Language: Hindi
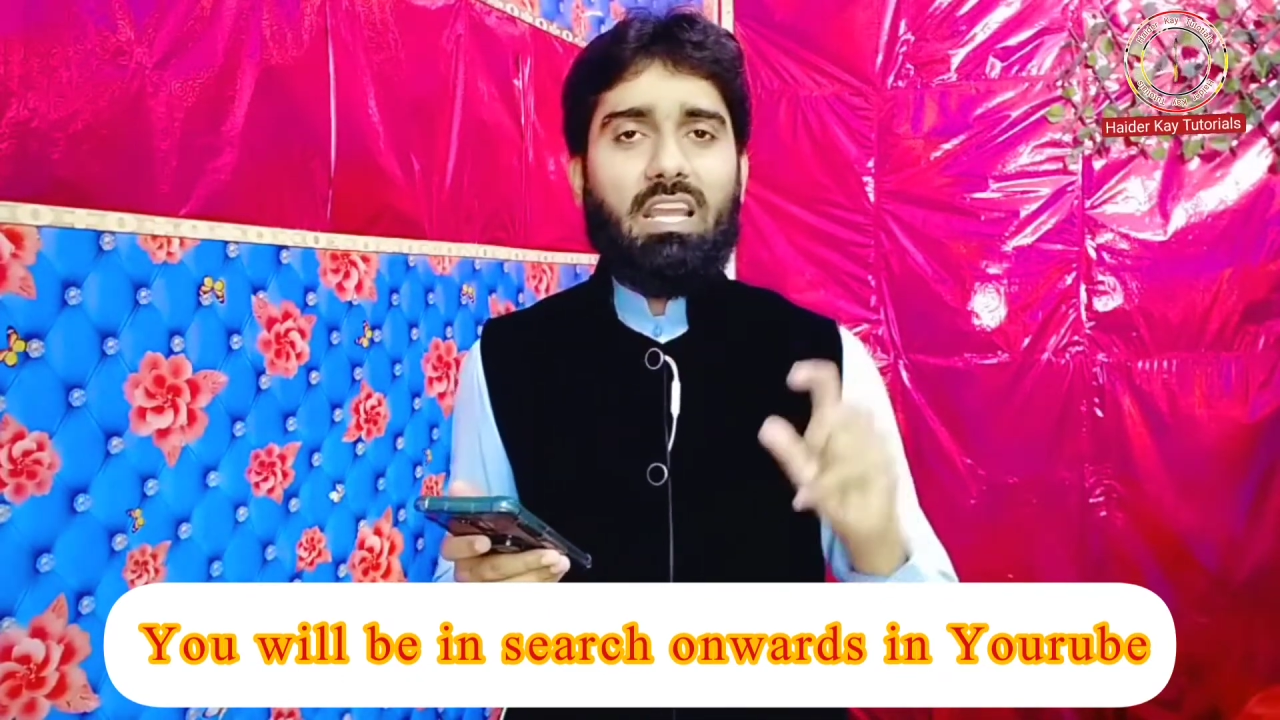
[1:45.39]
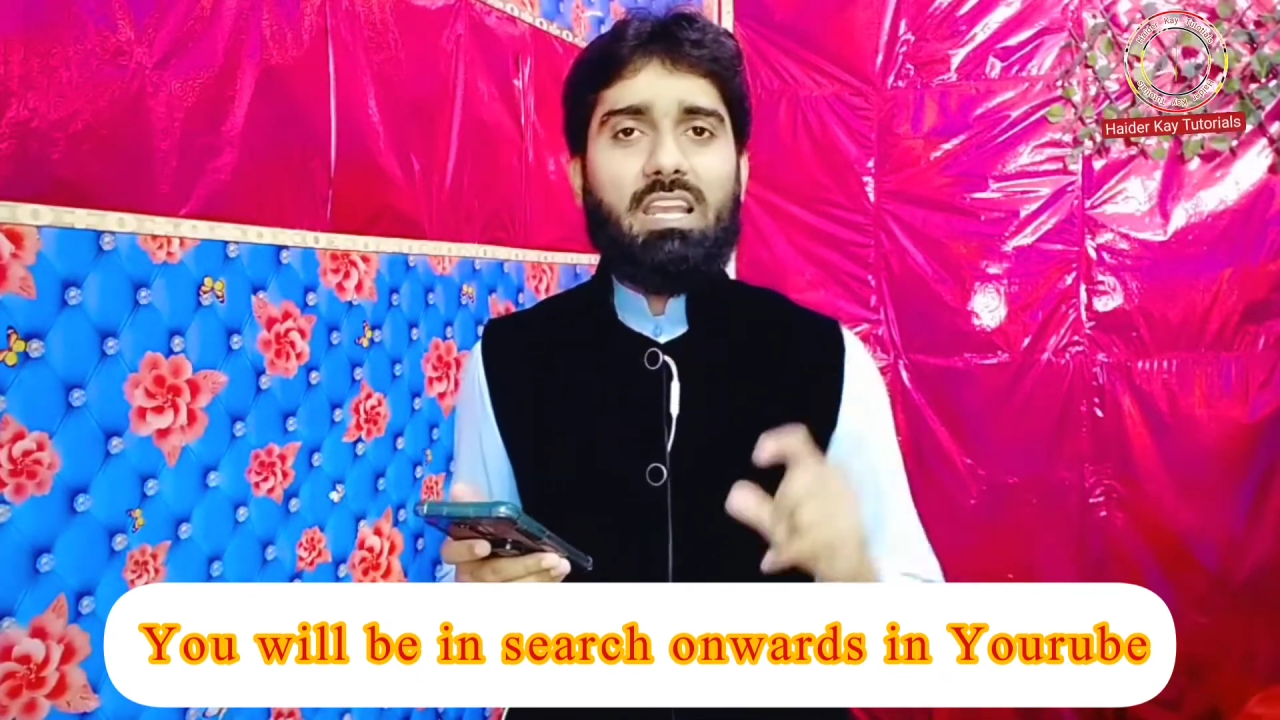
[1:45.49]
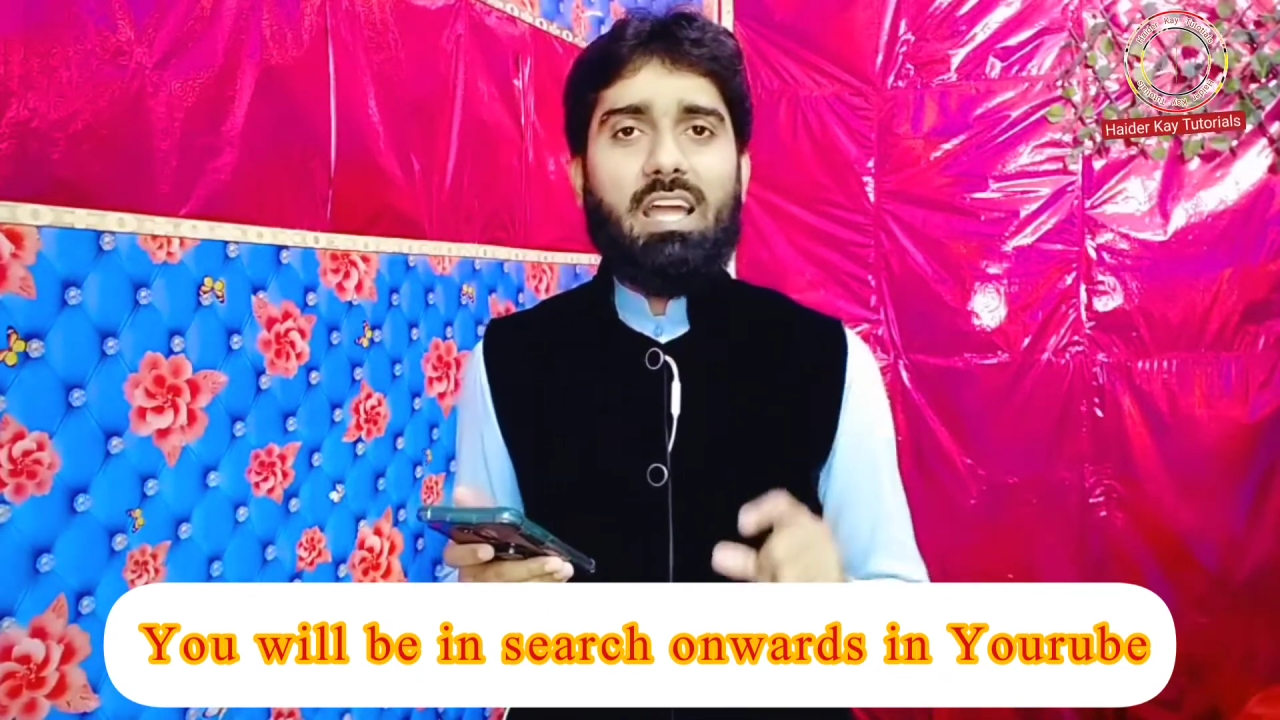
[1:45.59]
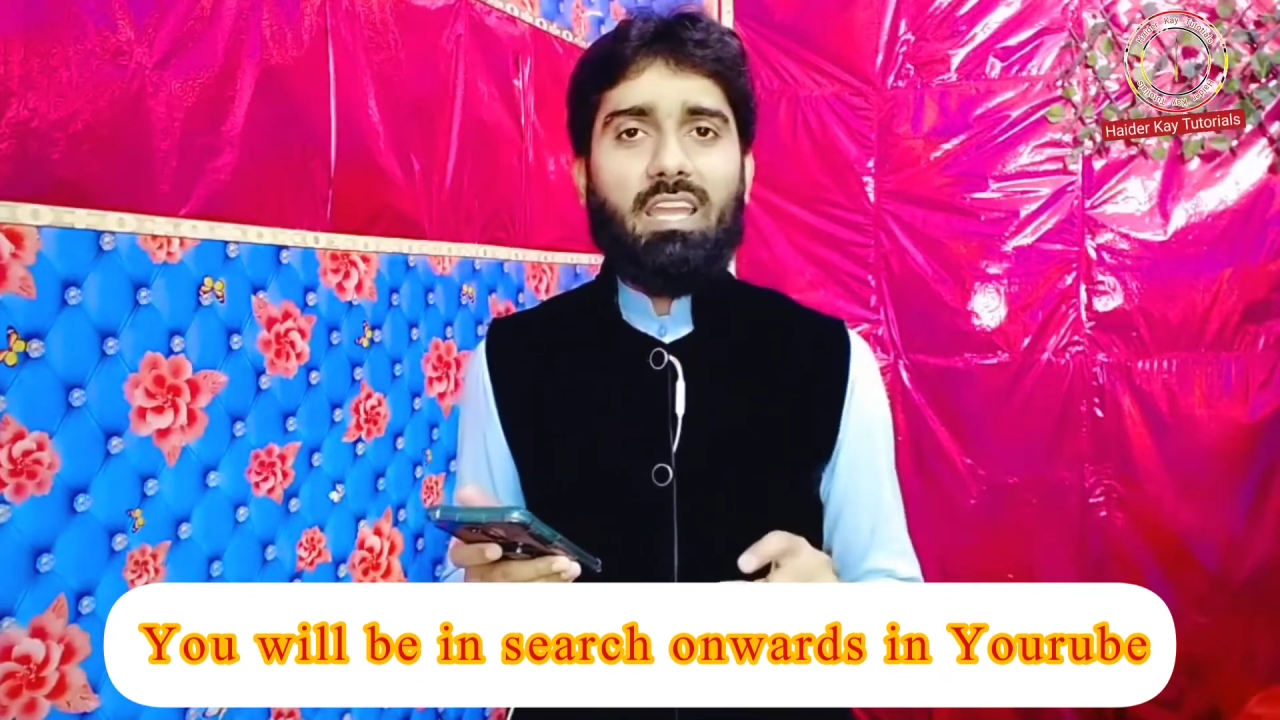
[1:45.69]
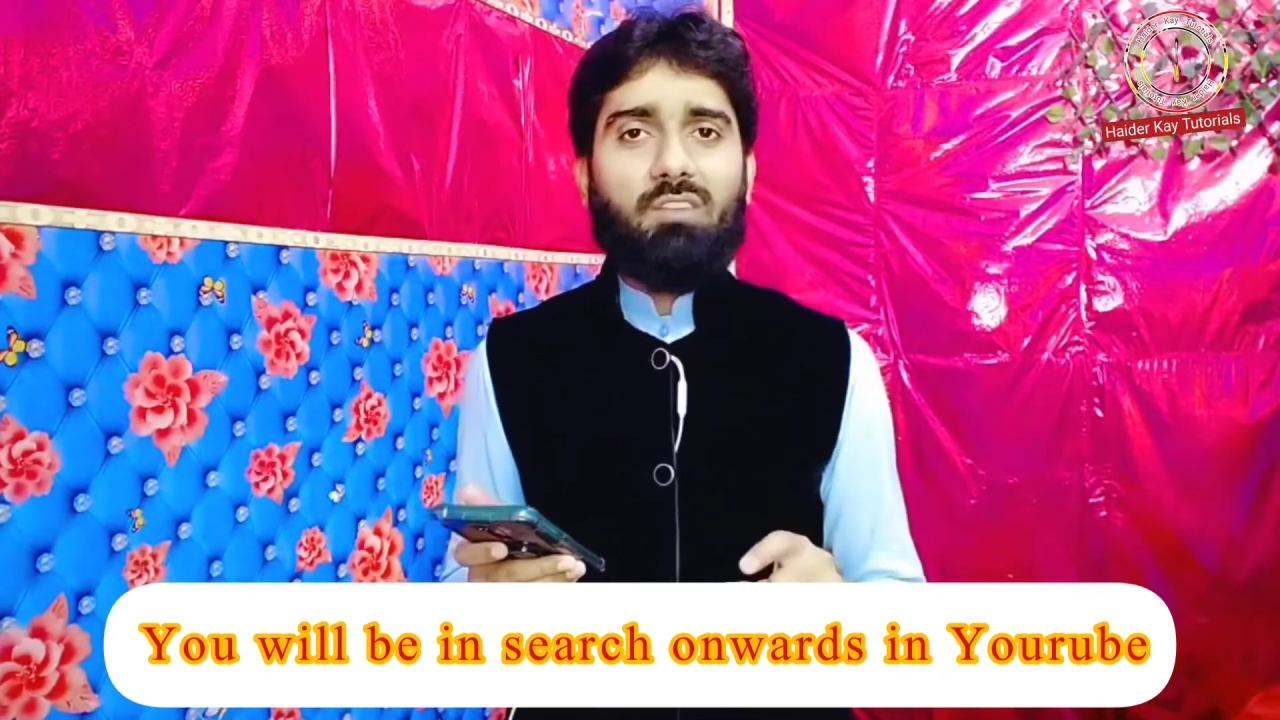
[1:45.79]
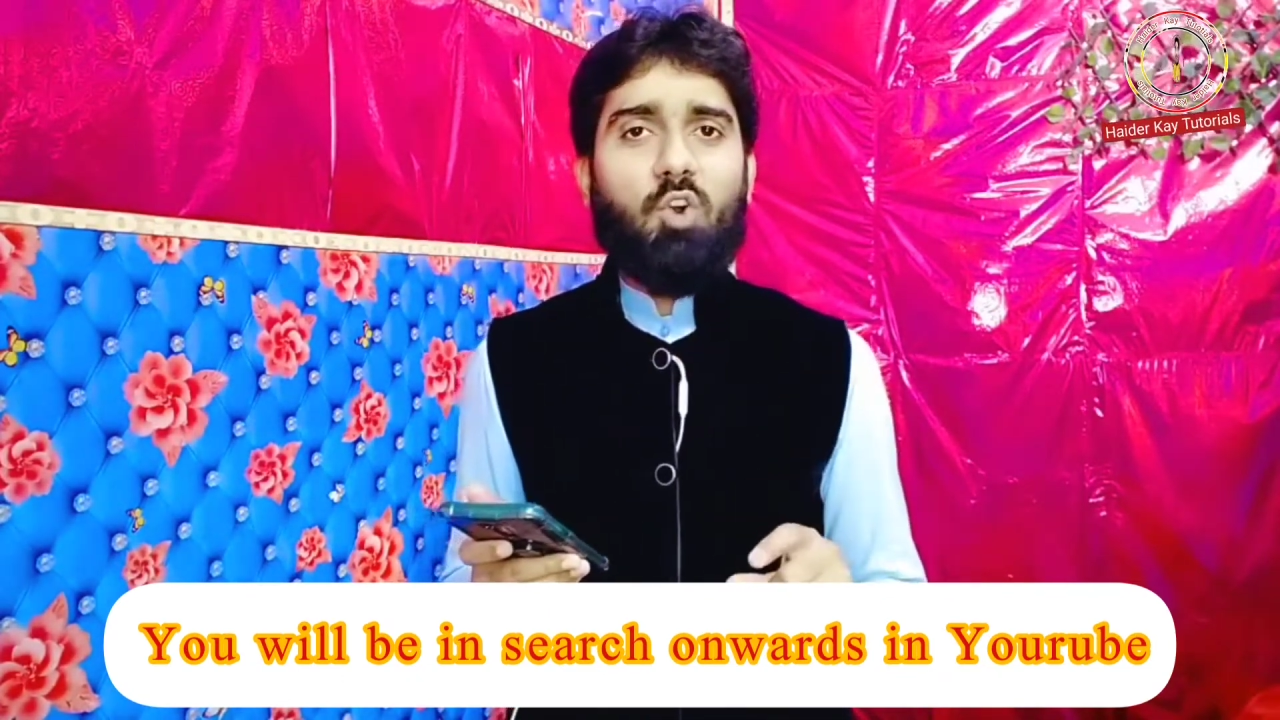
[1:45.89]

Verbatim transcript: थे लेकिन